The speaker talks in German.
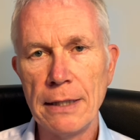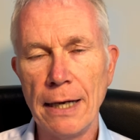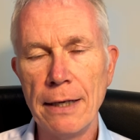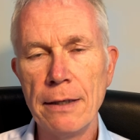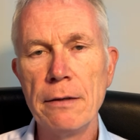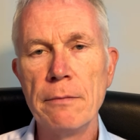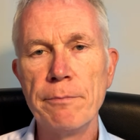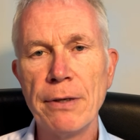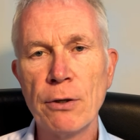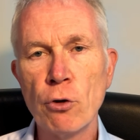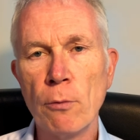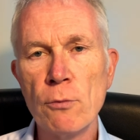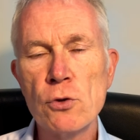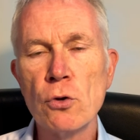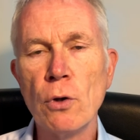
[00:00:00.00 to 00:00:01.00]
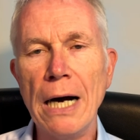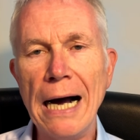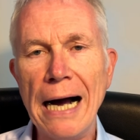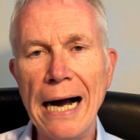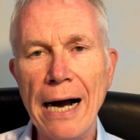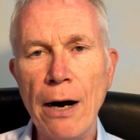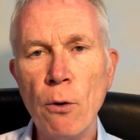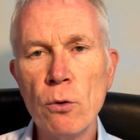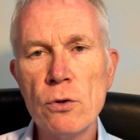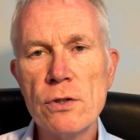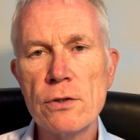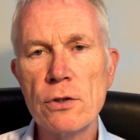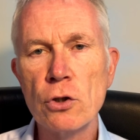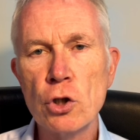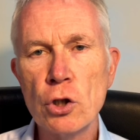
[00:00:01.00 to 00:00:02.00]
dann bekommst du
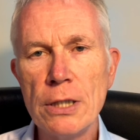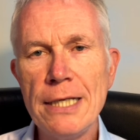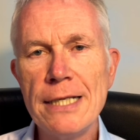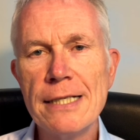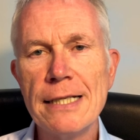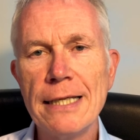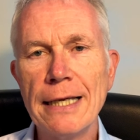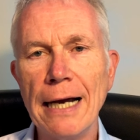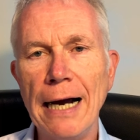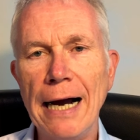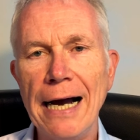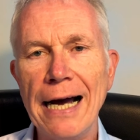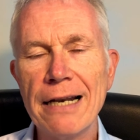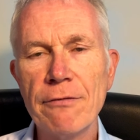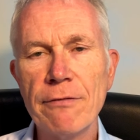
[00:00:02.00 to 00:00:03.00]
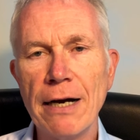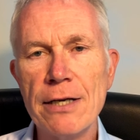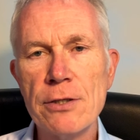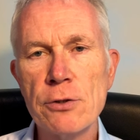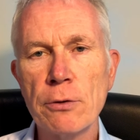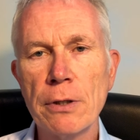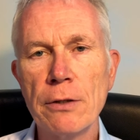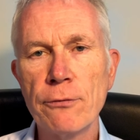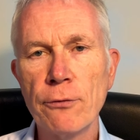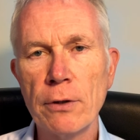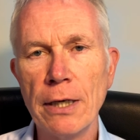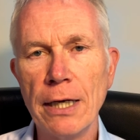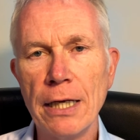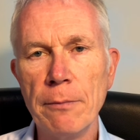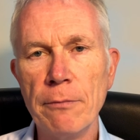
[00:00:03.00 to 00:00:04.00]
ausschließlich Anweisungen
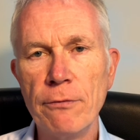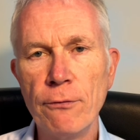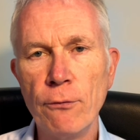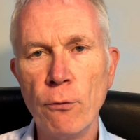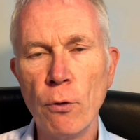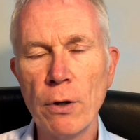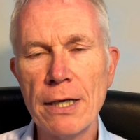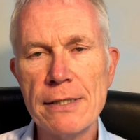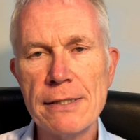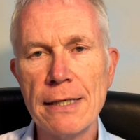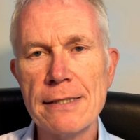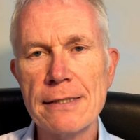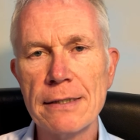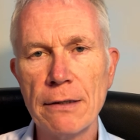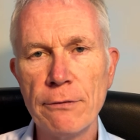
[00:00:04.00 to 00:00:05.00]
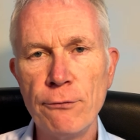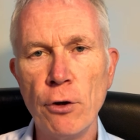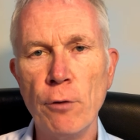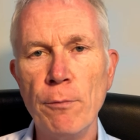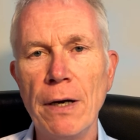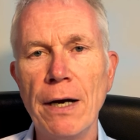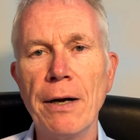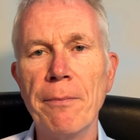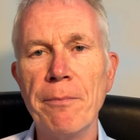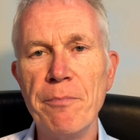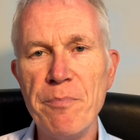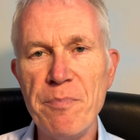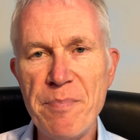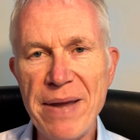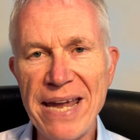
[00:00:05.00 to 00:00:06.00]
von einem Vorgesetzten der Firma
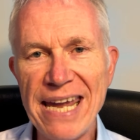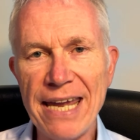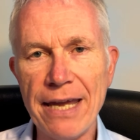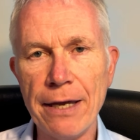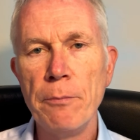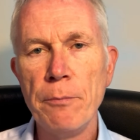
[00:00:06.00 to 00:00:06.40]
B.